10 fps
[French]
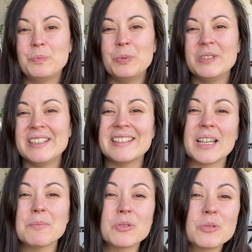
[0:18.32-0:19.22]
petite
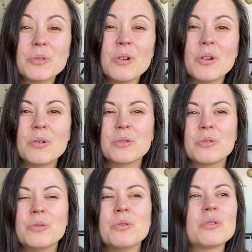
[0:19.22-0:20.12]
capsule
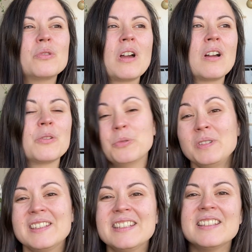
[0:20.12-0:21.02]
autour d'un
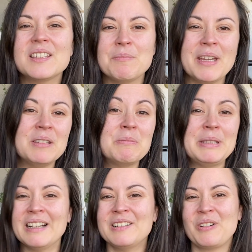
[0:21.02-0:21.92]
outil qui m'aide
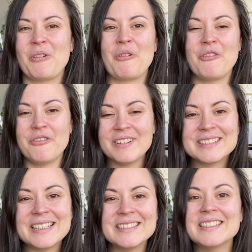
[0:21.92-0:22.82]
bien en
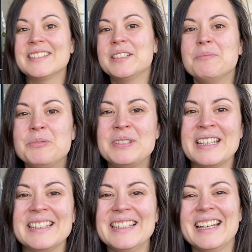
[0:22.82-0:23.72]
fin d'année, début
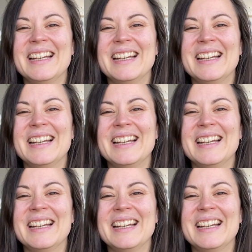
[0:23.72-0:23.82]
d'année,